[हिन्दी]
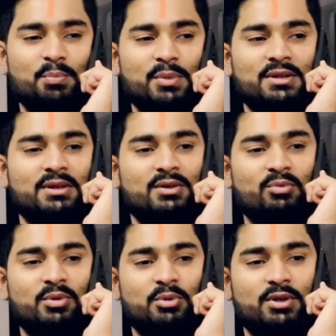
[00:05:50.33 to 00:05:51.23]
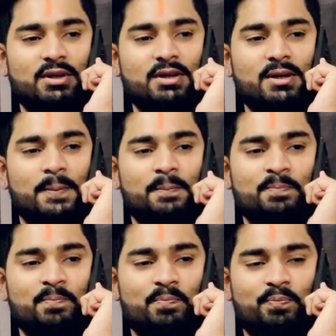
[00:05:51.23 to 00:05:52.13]
नहीं अब बंद कर रहा हूँ बोलना ठीक
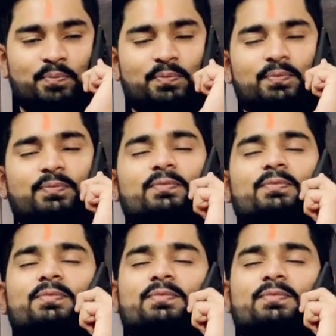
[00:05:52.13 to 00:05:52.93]
है